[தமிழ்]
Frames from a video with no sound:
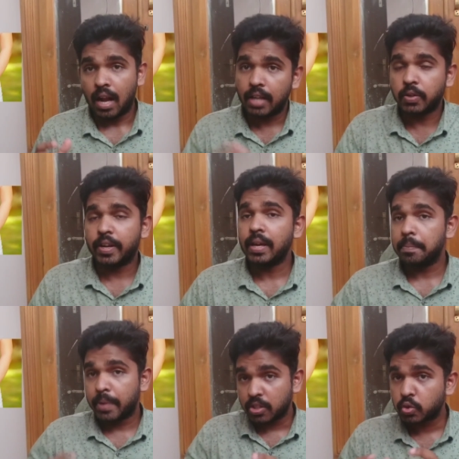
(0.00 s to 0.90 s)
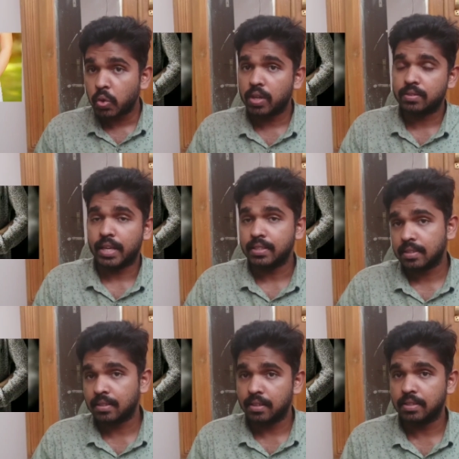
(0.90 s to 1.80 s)
அதோட பிரெஸ்டோட
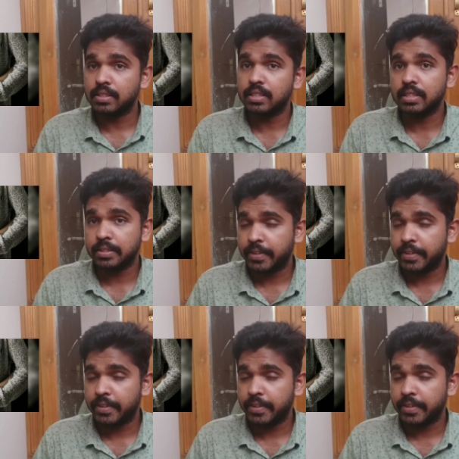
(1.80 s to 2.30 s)
சைஸஸில் வந்து